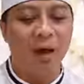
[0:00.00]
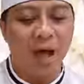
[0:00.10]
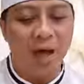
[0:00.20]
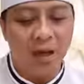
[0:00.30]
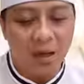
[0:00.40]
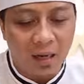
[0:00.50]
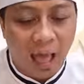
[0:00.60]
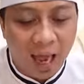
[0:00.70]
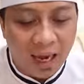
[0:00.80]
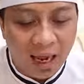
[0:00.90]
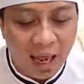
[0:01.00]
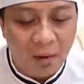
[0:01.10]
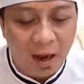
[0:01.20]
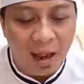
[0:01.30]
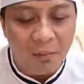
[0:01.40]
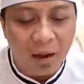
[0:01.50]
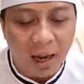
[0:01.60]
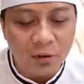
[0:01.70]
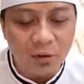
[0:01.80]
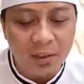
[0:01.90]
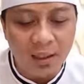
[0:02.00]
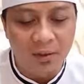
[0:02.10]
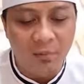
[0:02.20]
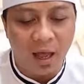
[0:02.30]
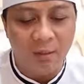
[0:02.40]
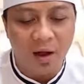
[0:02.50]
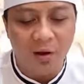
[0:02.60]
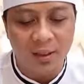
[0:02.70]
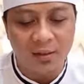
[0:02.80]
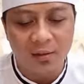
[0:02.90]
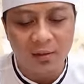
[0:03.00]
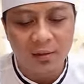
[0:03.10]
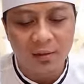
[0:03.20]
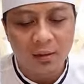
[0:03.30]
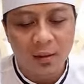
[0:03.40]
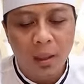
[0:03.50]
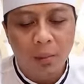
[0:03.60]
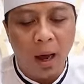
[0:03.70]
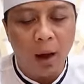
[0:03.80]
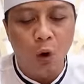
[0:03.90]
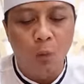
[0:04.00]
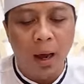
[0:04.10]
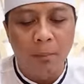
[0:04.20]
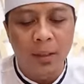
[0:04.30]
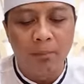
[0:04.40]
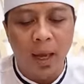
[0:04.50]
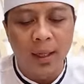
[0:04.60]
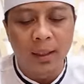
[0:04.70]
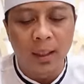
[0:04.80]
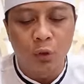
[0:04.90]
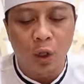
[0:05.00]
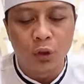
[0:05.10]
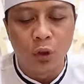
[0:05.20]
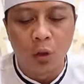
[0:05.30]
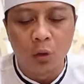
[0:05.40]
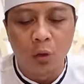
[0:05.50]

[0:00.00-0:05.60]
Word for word: bakal lahalaka bakal ngantunkan bakal maut Pakoma mimba mimbainihim rajulun